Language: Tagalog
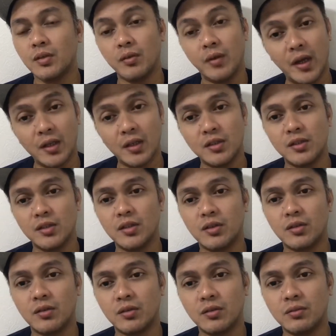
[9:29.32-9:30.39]
yung energy
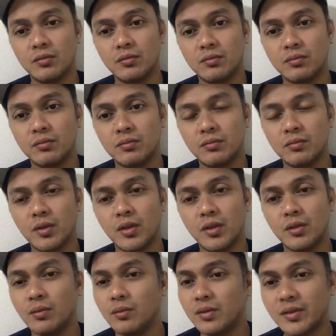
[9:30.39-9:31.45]
nito,
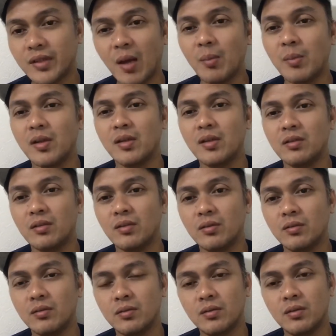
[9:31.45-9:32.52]
yung stamina nito,
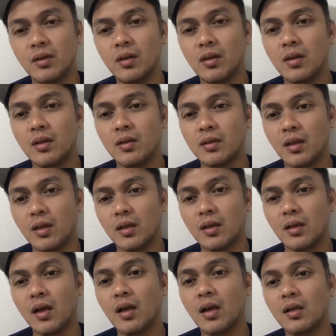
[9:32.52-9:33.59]
talaga
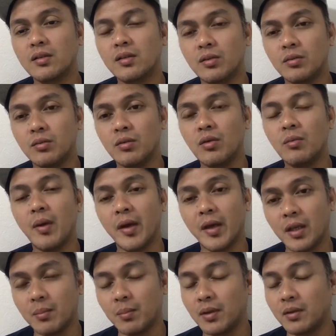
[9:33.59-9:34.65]
hanggang sa dulo
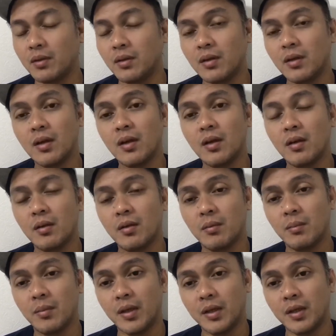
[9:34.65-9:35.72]
makikipag
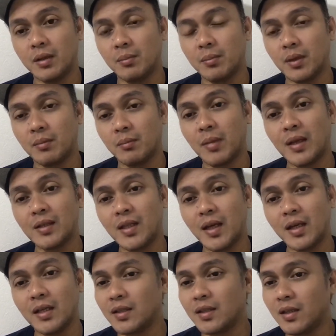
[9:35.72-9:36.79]

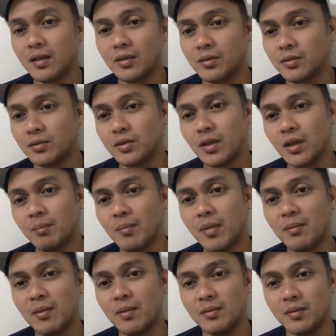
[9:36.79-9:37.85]
nakikipagpatayan talaga ito sa
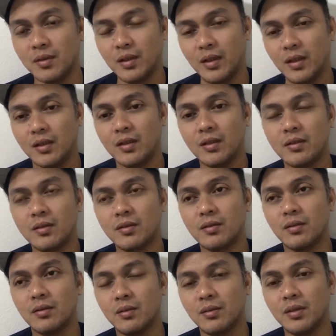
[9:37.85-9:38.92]
ibabaw ng ring
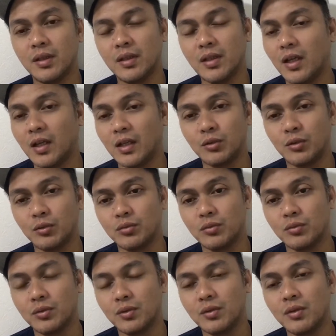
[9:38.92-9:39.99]
so hindi talaga
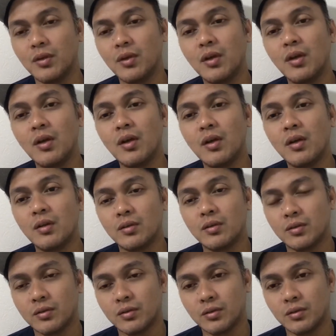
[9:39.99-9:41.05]
susuko
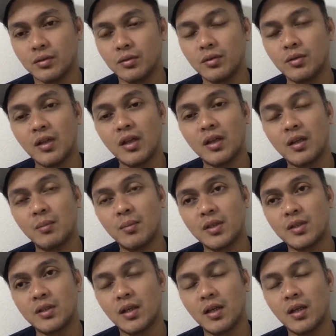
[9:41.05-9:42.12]
so dun lang naman
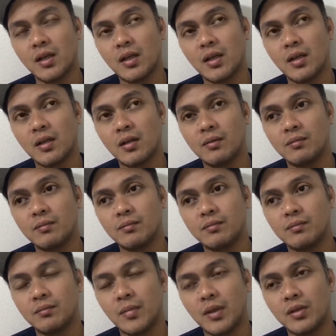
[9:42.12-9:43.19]
siya
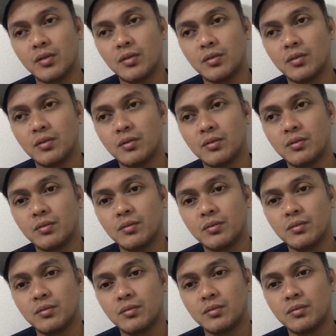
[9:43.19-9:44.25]
medyo
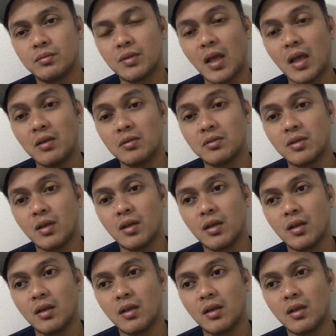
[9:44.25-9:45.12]
talo sa